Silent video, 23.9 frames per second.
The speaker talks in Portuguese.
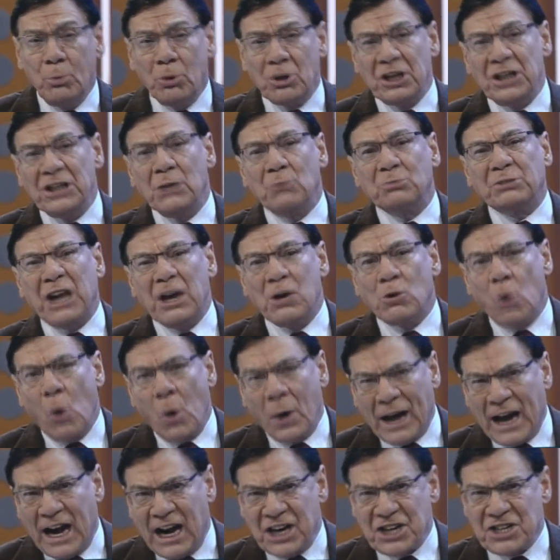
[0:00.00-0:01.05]
porque não tem
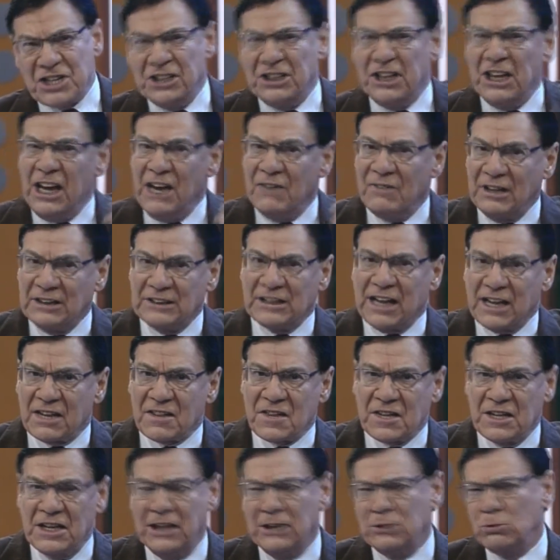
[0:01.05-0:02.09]
coragem de
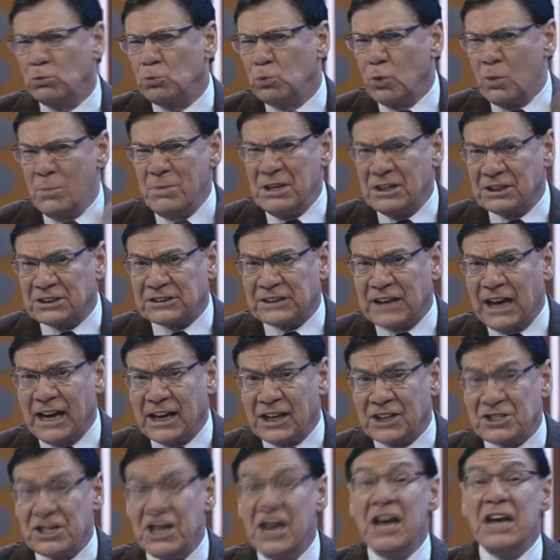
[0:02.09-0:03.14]
levantar cedo, dormir
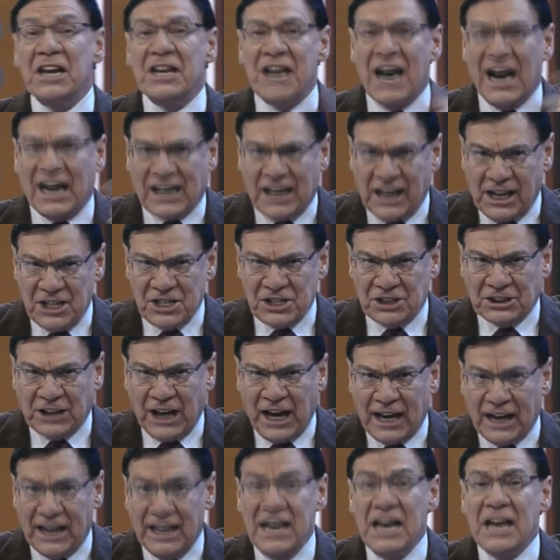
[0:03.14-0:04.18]
tarde e
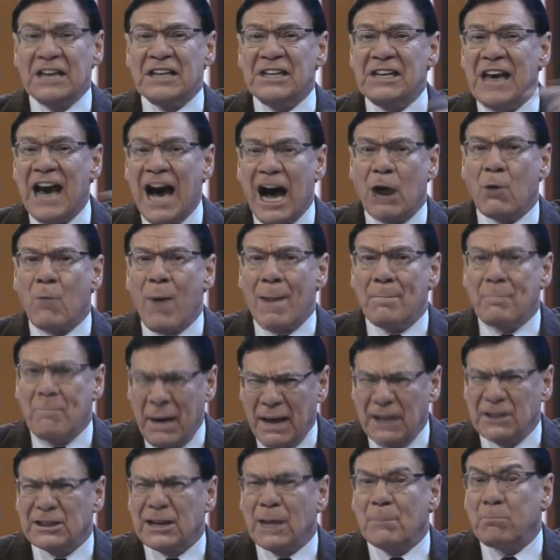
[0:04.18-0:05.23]
acreditar que água
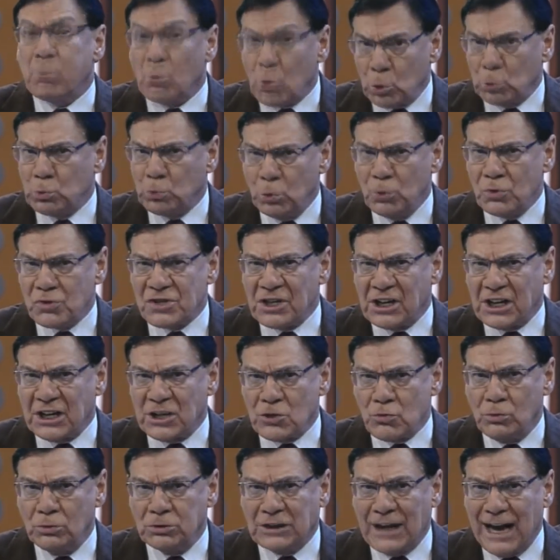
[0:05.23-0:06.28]
benta produz
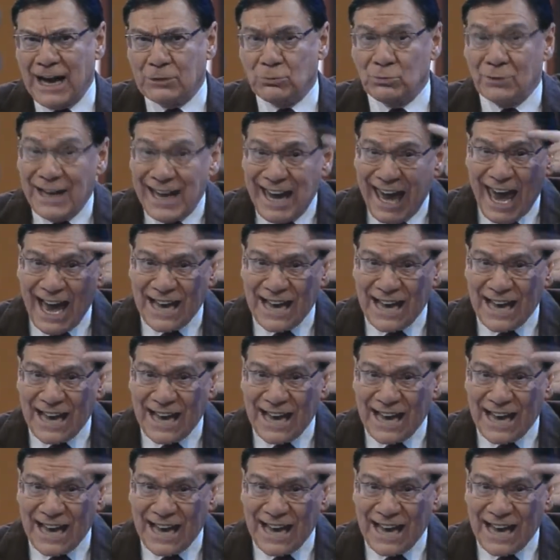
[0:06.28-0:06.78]
resultado.